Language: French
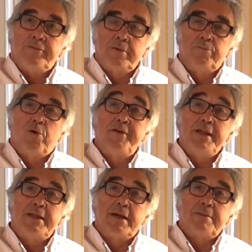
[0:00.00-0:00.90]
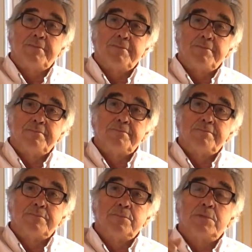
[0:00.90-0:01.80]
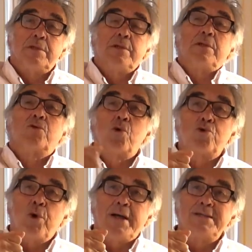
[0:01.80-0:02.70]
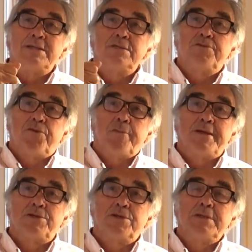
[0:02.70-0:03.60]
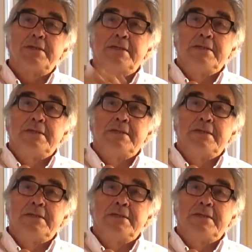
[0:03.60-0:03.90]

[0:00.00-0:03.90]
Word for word: Brevet d'État. Concurrence de formation,